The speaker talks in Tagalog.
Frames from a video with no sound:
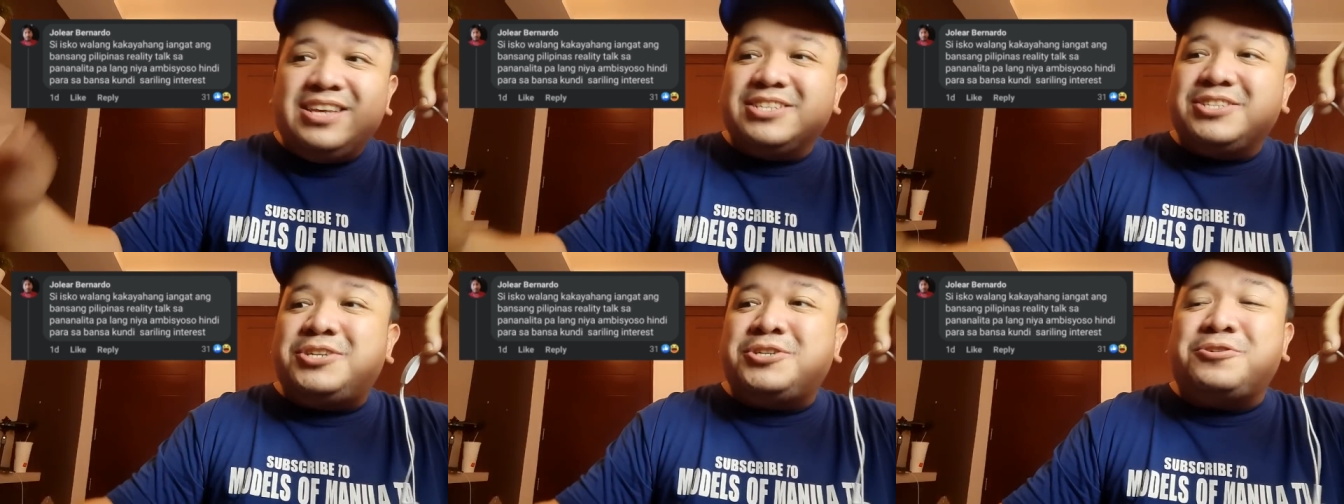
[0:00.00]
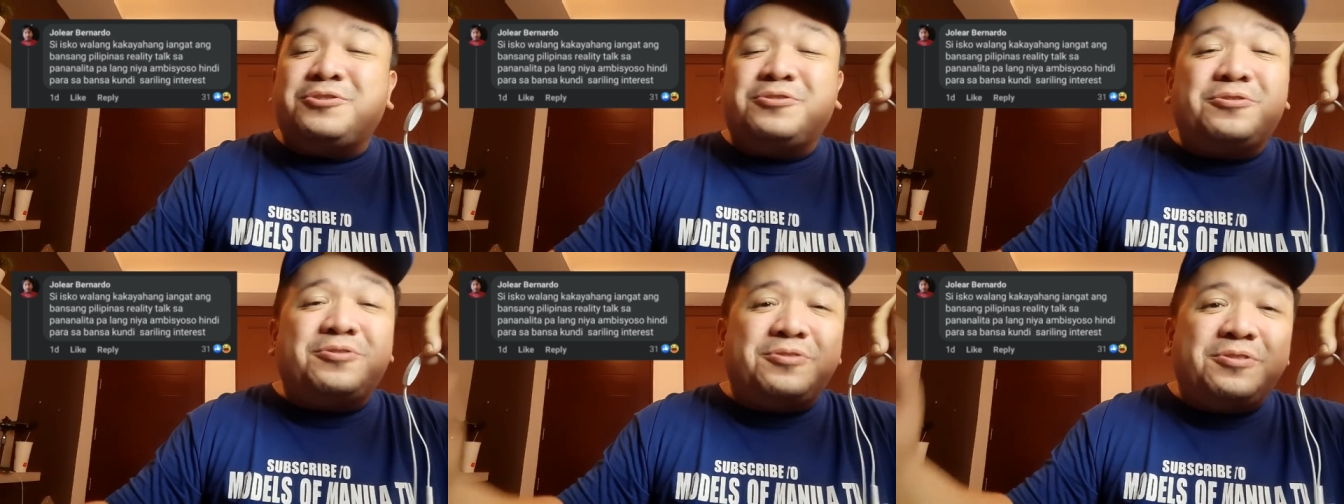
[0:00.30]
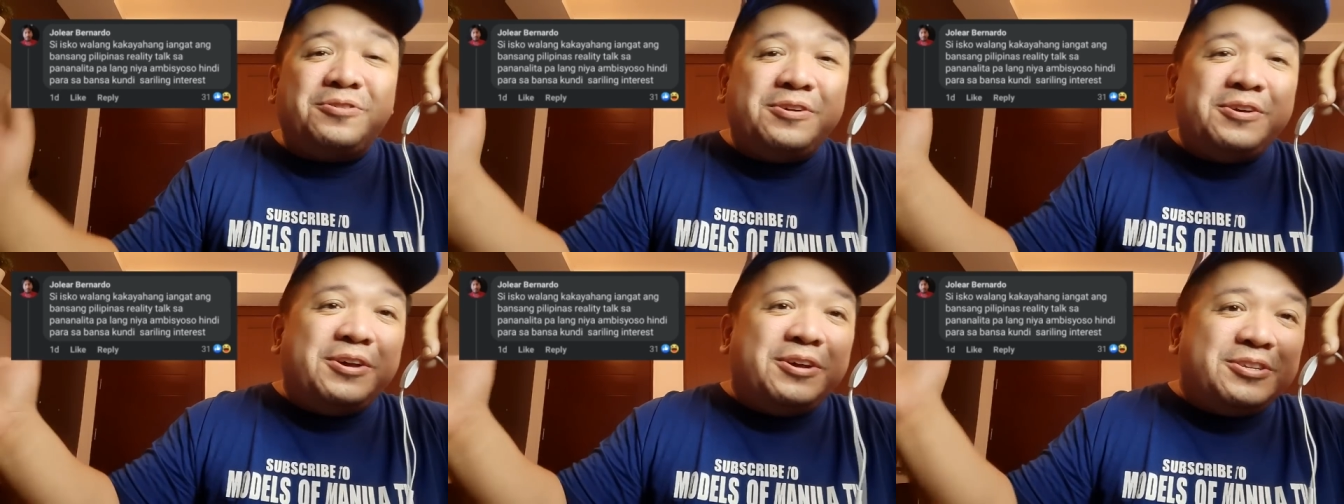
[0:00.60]

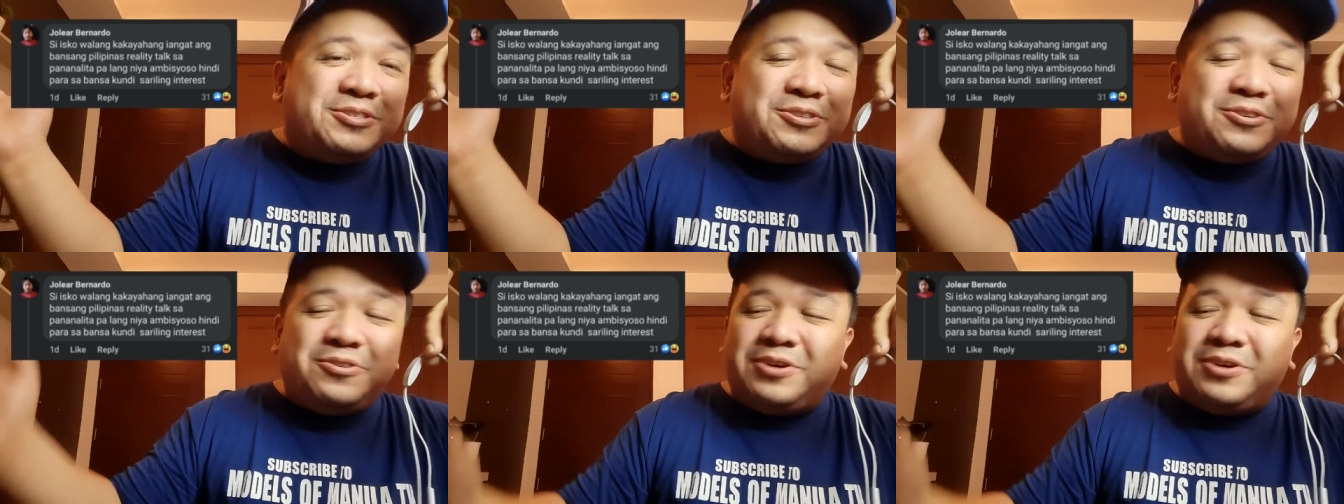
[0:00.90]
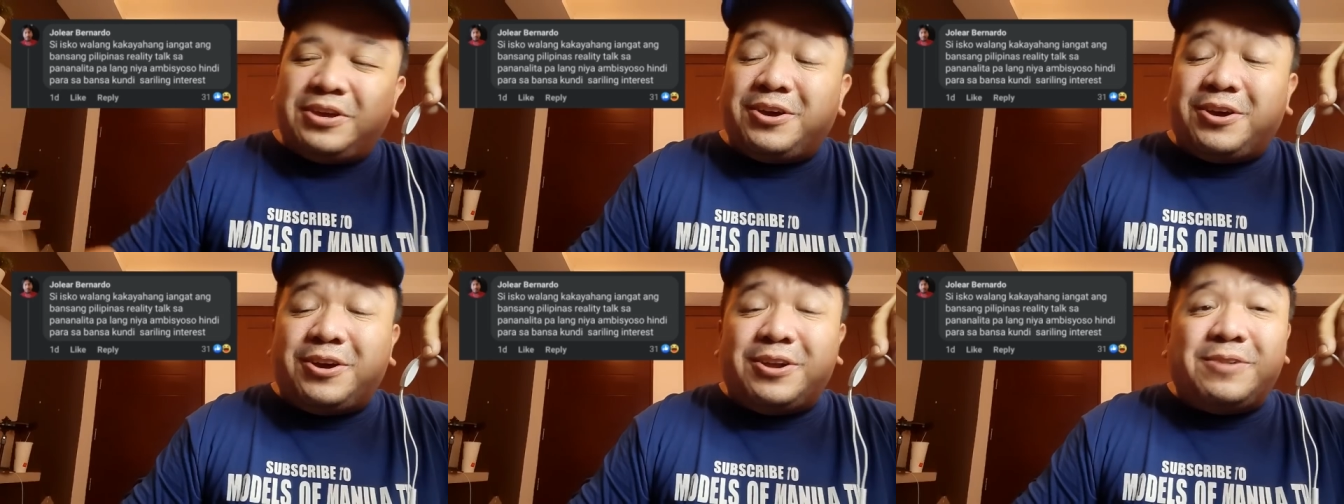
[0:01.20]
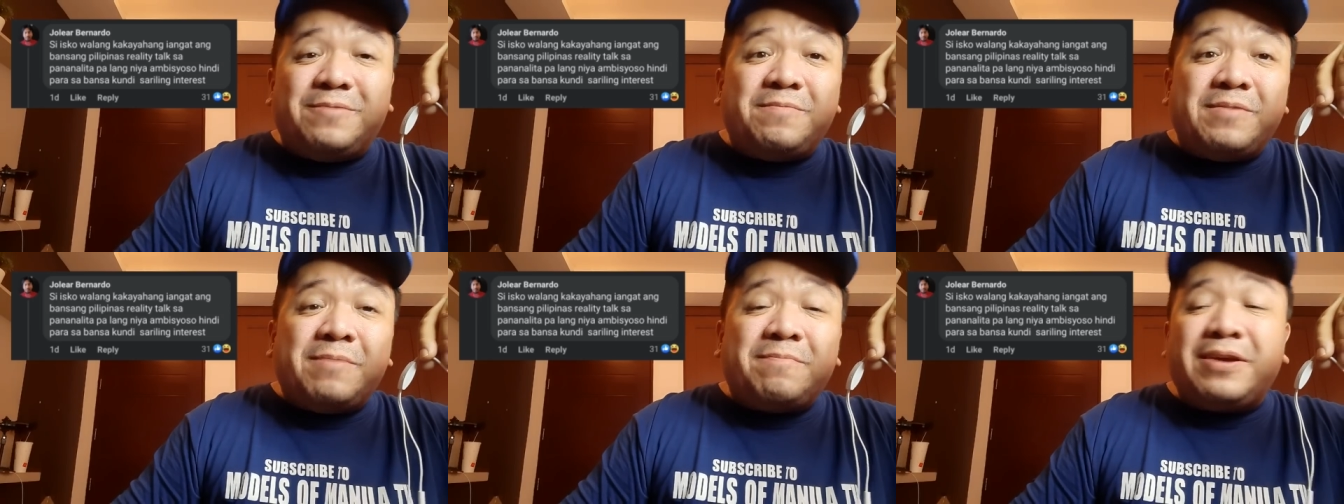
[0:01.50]
So, so
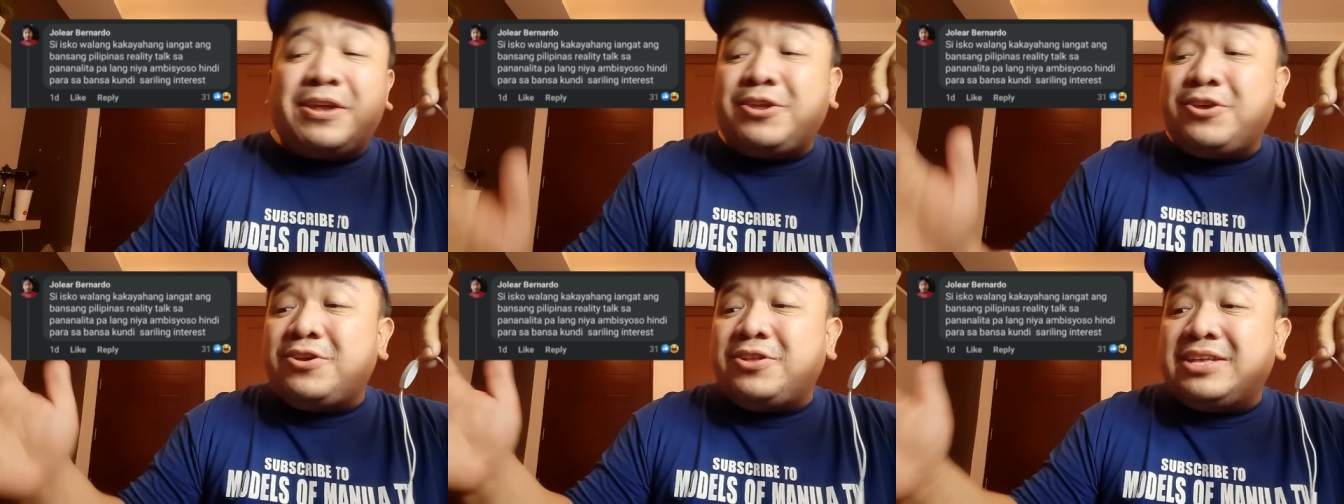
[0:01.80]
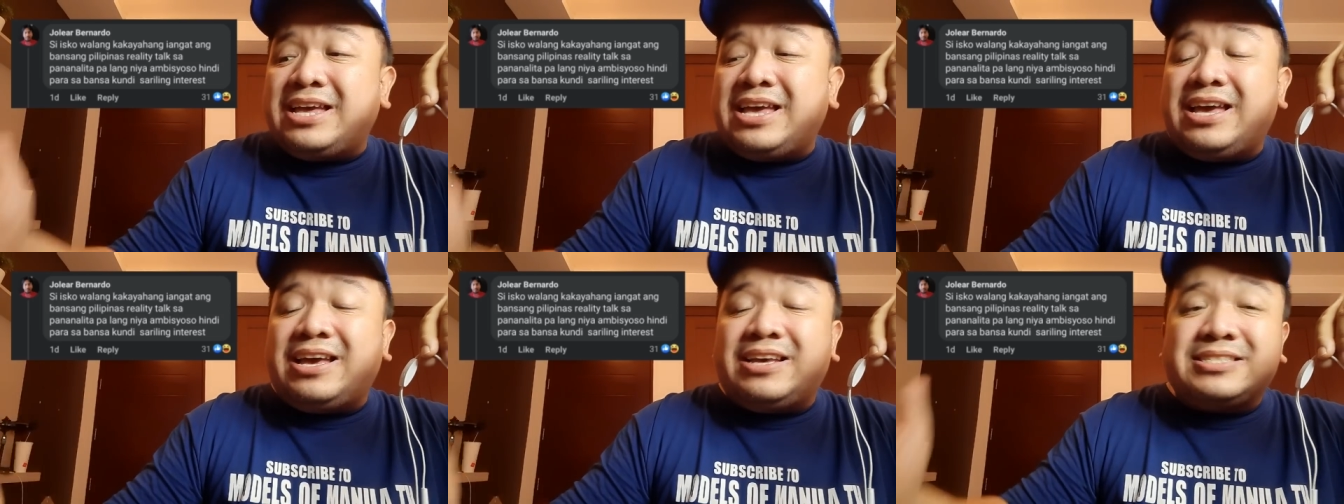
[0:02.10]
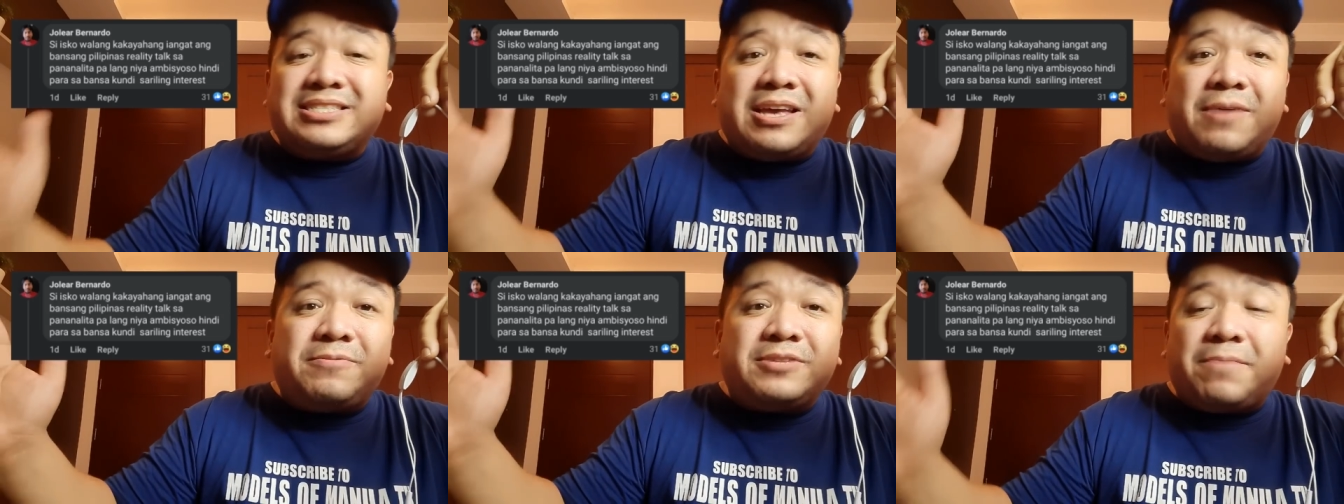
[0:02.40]
ayun. Pero yun nga, sa,